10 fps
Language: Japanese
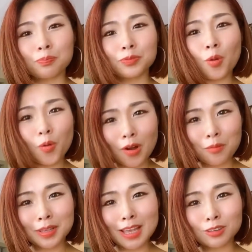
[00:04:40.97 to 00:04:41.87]
動画を見
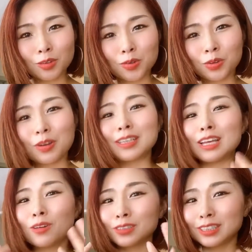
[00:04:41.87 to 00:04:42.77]
ているということは日
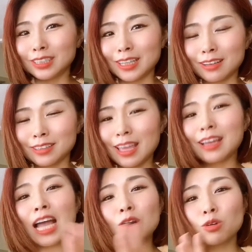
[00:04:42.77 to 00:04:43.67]
本人じゃなくて
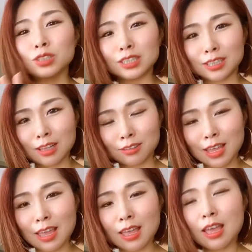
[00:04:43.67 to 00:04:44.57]
外国人なので